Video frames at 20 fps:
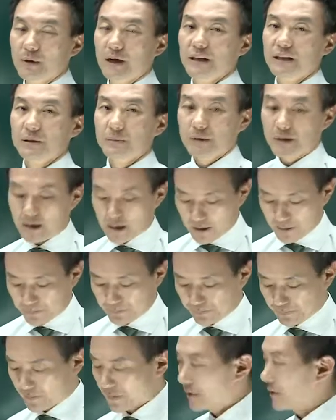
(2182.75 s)
아닙니다.
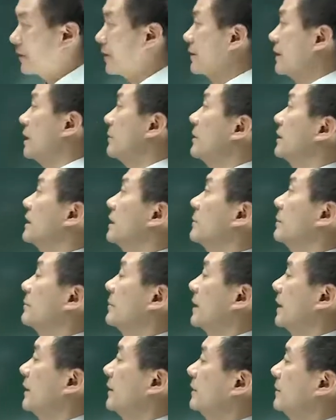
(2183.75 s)
4번이 예,
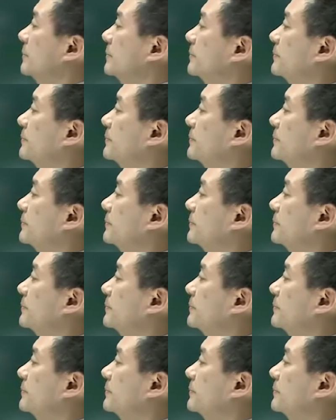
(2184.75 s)
답입니다.